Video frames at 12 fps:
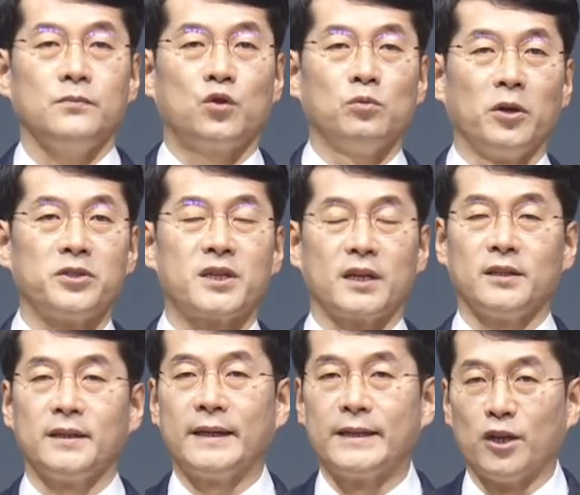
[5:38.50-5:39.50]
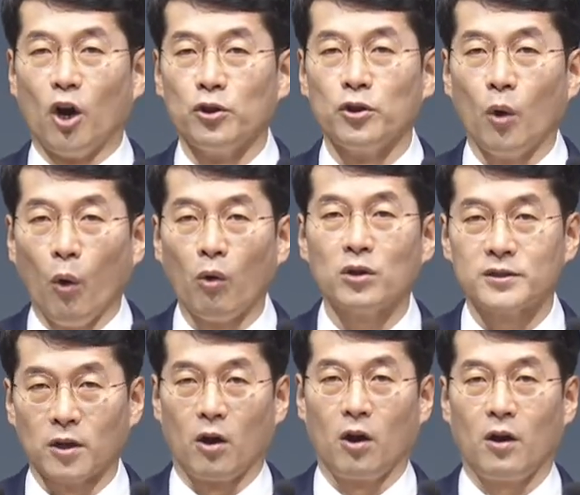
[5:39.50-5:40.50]
두 번째는
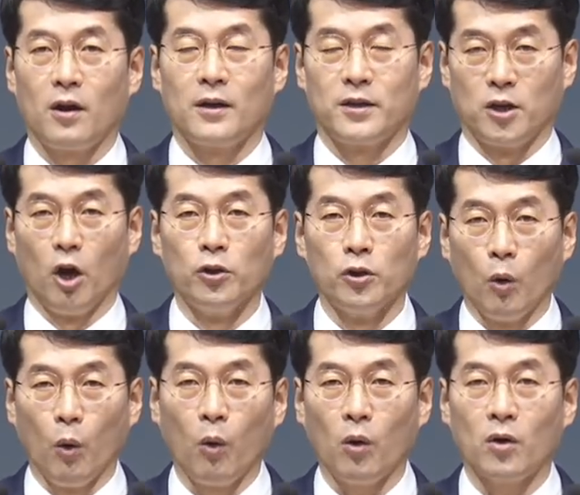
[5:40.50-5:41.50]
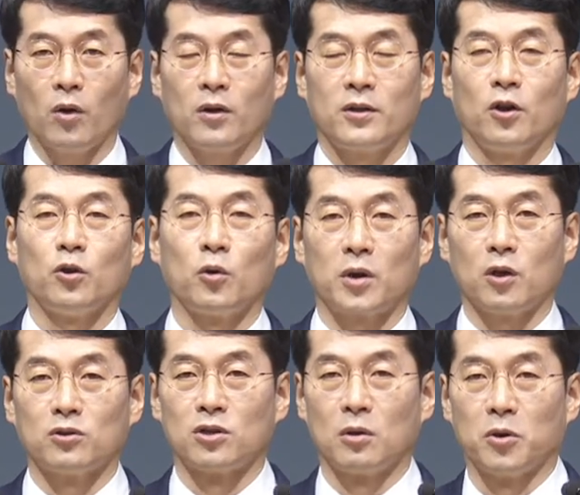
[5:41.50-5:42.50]
연옥설, 연옥.
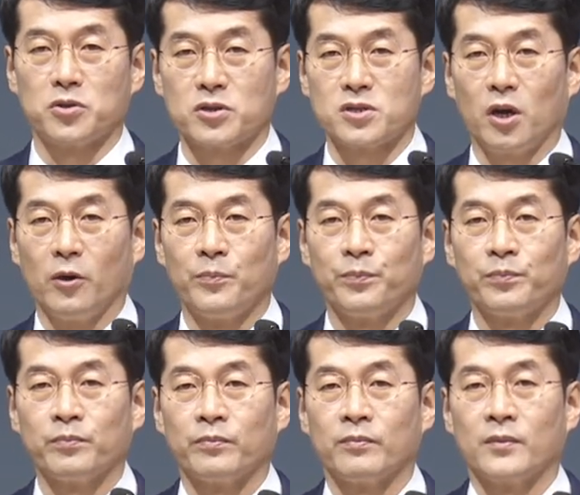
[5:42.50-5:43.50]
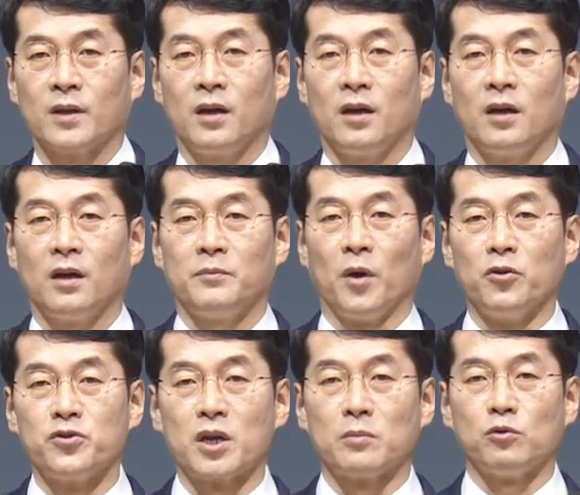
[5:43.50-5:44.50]
연옥이라고 들어보셨죠? 어,
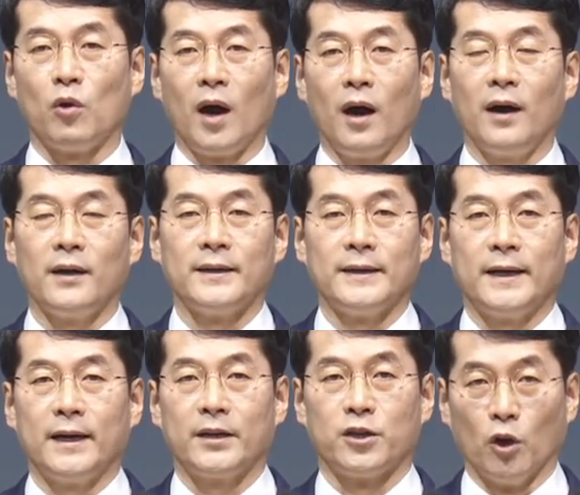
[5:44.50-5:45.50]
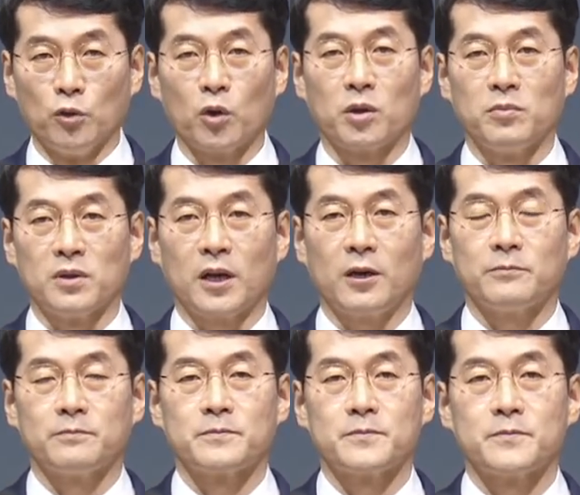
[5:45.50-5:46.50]
면제부와 아, 연옥입니다.
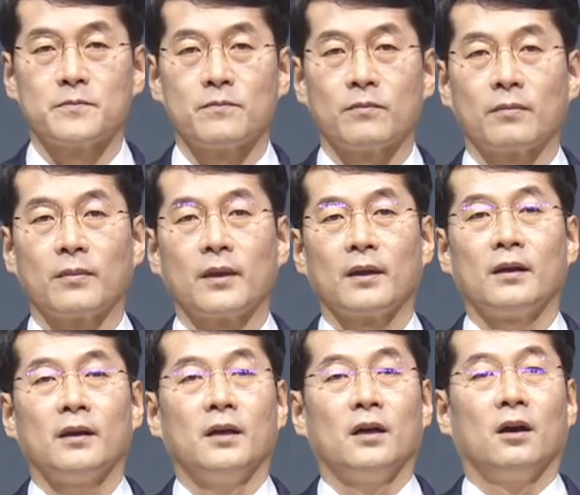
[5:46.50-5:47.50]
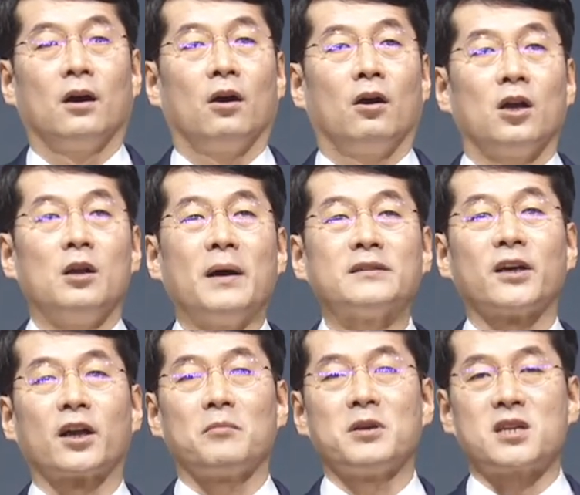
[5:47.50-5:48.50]
어, 일반
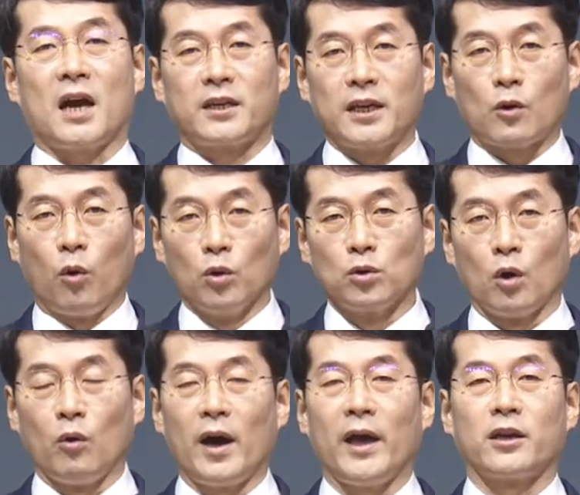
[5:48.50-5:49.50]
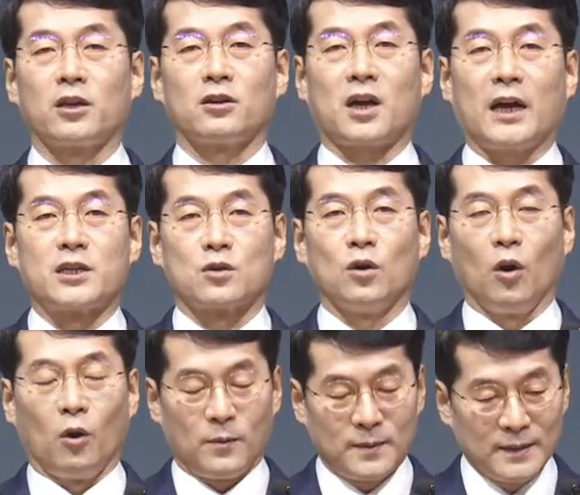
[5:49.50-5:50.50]
사람이 자기의 공로와 행위를
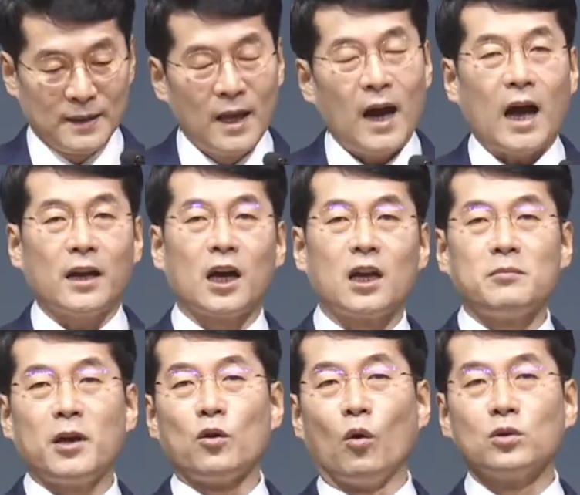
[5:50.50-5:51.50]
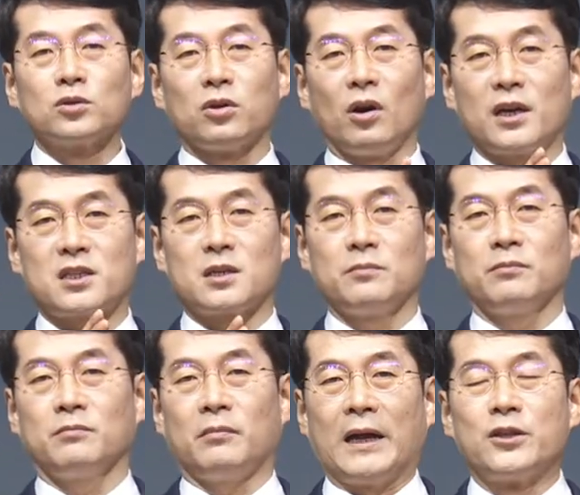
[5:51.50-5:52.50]
가지고 하나님의
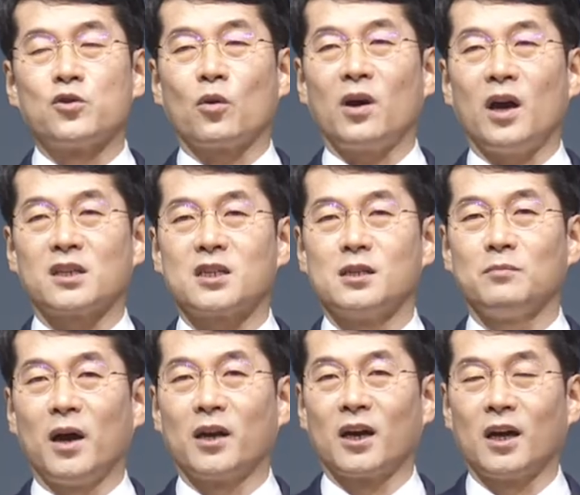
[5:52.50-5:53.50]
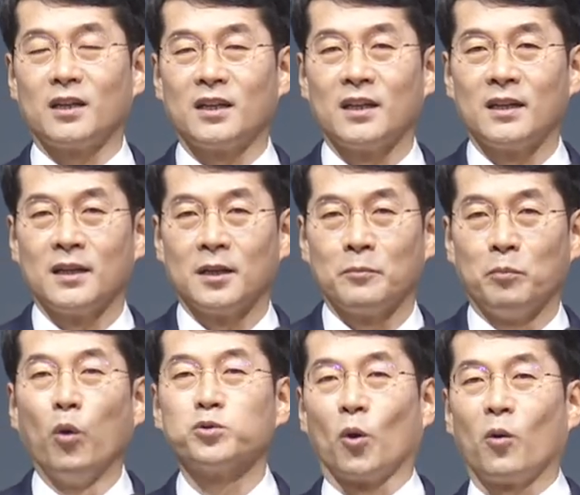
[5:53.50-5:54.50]
용서하심, 만족하실 만한
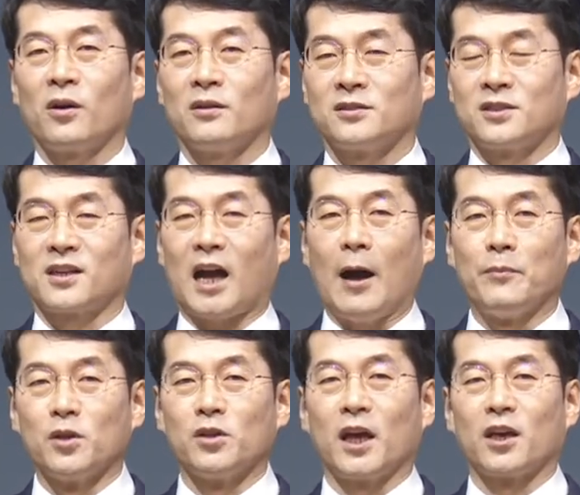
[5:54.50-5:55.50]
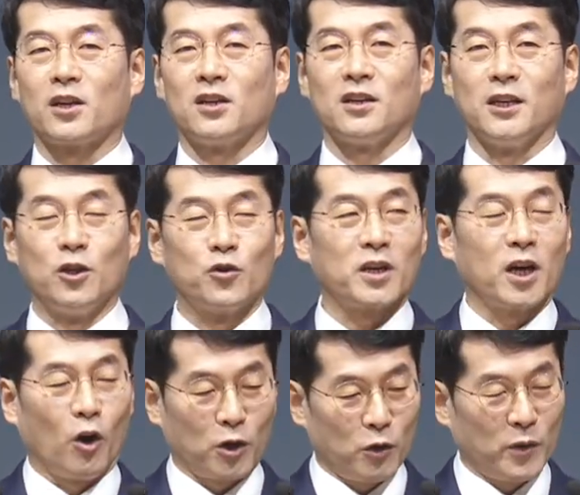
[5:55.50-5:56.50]
보속, 즉 갚는 행위를 이루기가
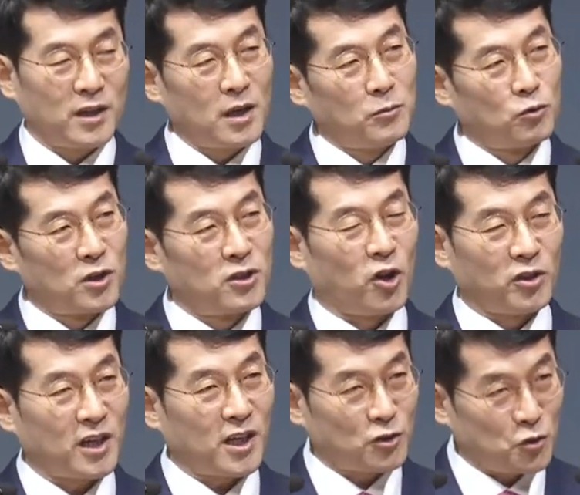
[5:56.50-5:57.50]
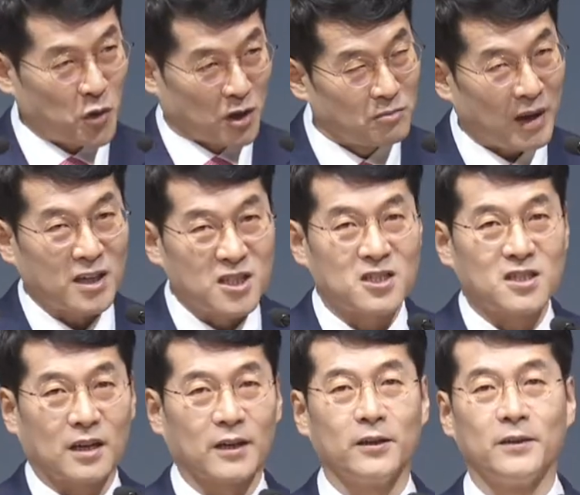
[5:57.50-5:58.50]
어려워요. 왜냐하면 우리는 연약해서 죄를 많이
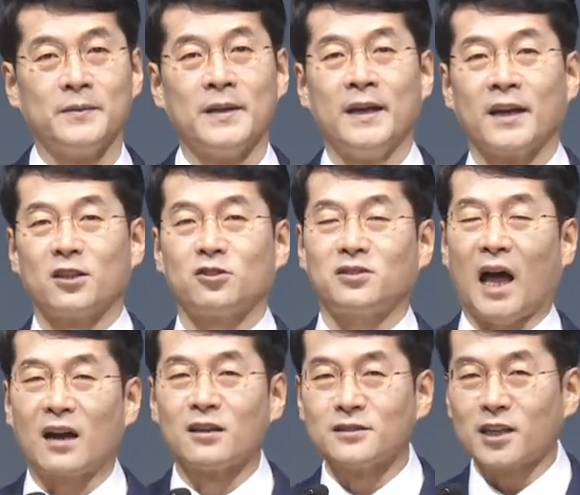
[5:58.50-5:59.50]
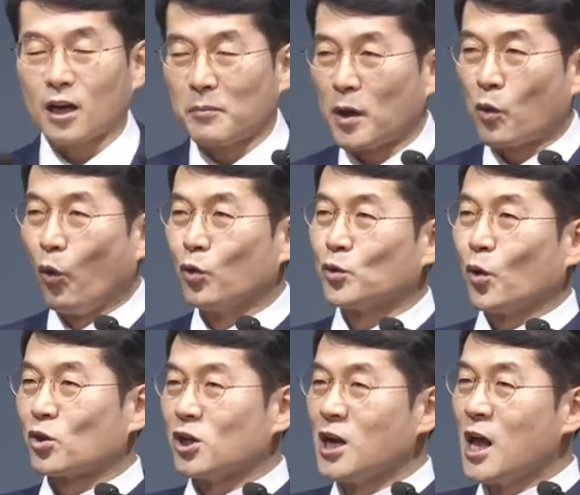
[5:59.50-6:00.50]
짓잖아요. 그래서 다른 사람의
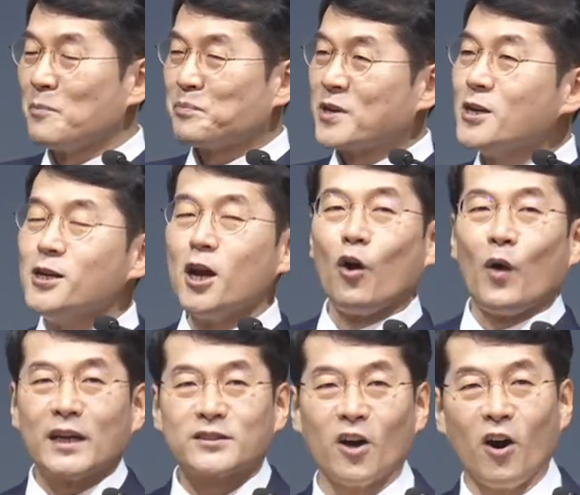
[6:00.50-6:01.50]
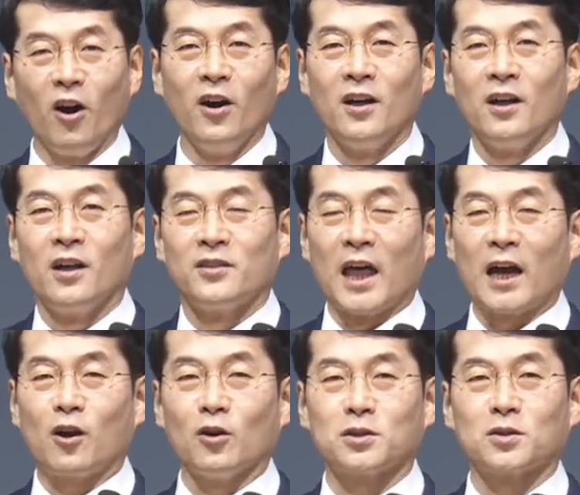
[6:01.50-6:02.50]
공로를 빌려와서 내
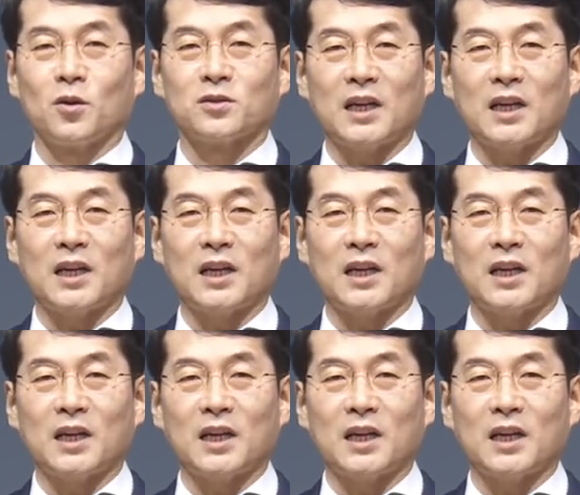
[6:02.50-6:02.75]
것으로